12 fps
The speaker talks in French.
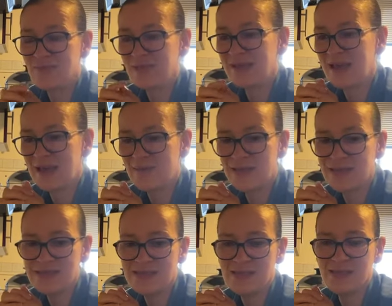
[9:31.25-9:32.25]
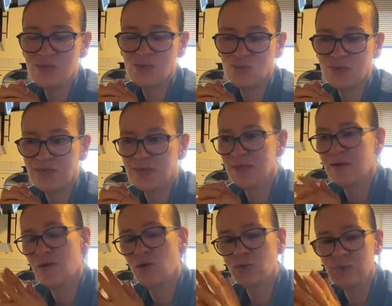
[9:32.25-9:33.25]
caramélisés, sucrés,
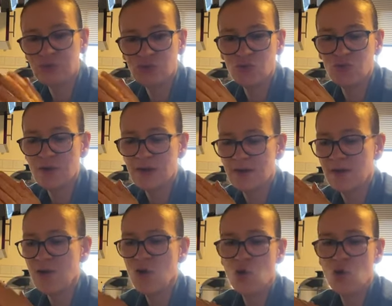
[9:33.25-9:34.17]
enrobés de chocolat. Hein.